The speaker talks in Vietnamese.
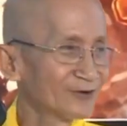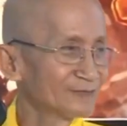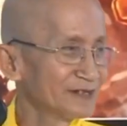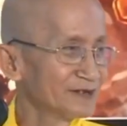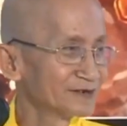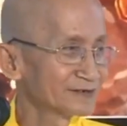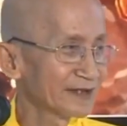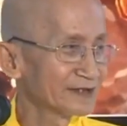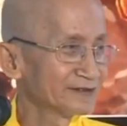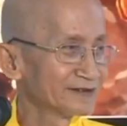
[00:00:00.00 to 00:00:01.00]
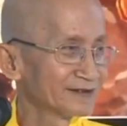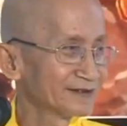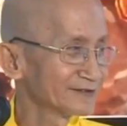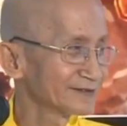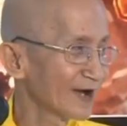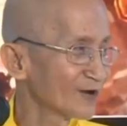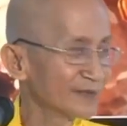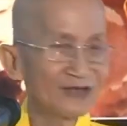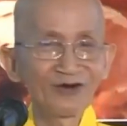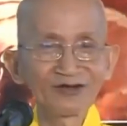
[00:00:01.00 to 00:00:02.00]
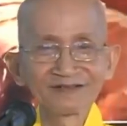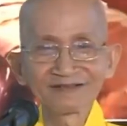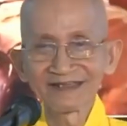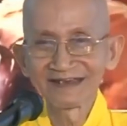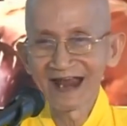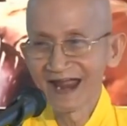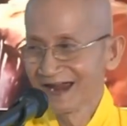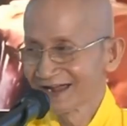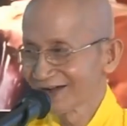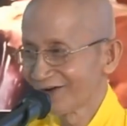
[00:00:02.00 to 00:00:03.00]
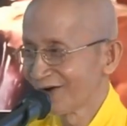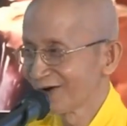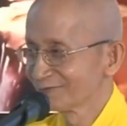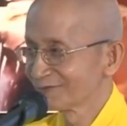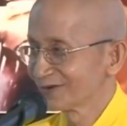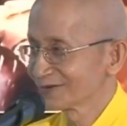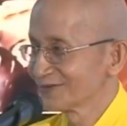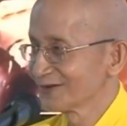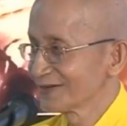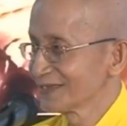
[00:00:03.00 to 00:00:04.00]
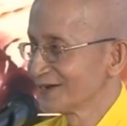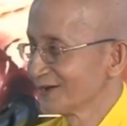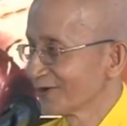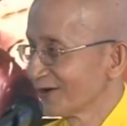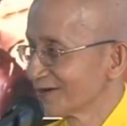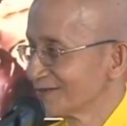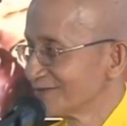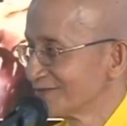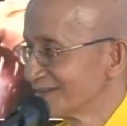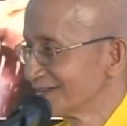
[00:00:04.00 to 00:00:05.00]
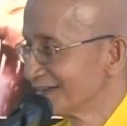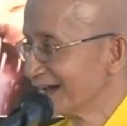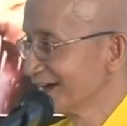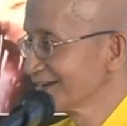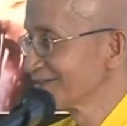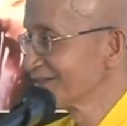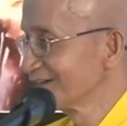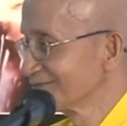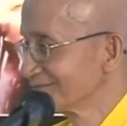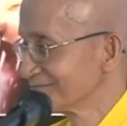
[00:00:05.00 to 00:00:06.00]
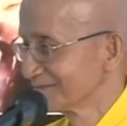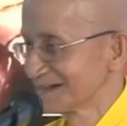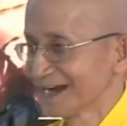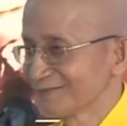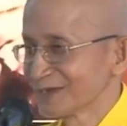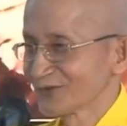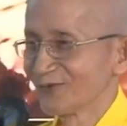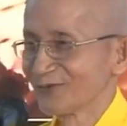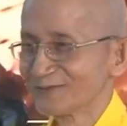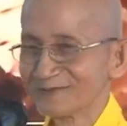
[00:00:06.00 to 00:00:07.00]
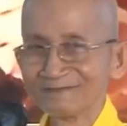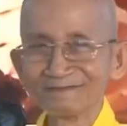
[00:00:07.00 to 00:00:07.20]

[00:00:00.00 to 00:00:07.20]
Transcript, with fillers: thôi bây giờ thầy à, chào mấy con thầy ra còn không còn thưa hỏi gì nữa không con hết rồi phải không ráng mà tu